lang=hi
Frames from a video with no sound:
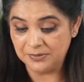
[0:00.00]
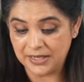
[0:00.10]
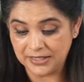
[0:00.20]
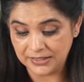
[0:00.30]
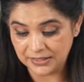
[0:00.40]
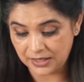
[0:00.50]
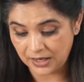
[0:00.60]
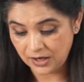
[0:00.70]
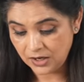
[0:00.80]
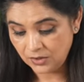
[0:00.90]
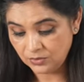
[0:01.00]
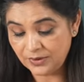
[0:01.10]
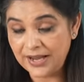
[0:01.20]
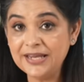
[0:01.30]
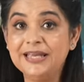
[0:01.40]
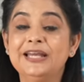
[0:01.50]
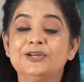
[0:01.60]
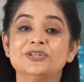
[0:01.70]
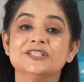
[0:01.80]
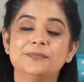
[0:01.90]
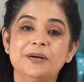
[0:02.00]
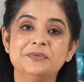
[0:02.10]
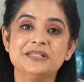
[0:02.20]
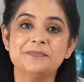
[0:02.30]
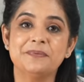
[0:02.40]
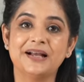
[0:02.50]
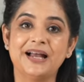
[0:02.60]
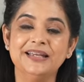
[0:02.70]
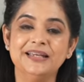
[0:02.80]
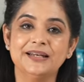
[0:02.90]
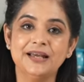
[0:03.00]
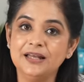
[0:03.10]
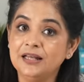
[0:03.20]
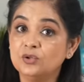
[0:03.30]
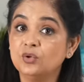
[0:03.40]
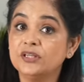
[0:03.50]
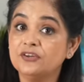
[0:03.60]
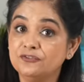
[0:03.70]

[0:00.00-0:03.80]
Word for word: बनाइएगा वाई क्योंकि जब हम इसे पकाएंगे ना तो ये